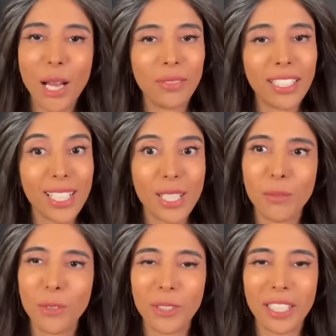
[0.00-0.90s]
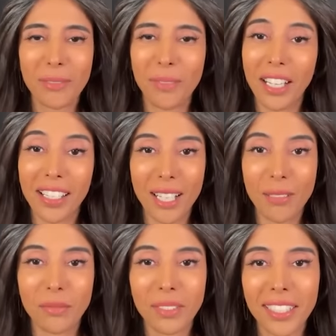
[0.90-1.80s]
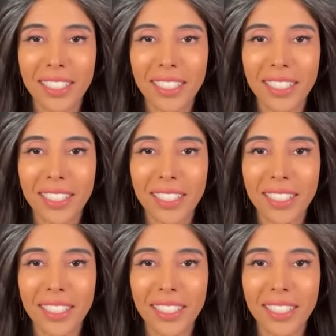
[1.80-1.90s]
لا بليز مو الريم حرام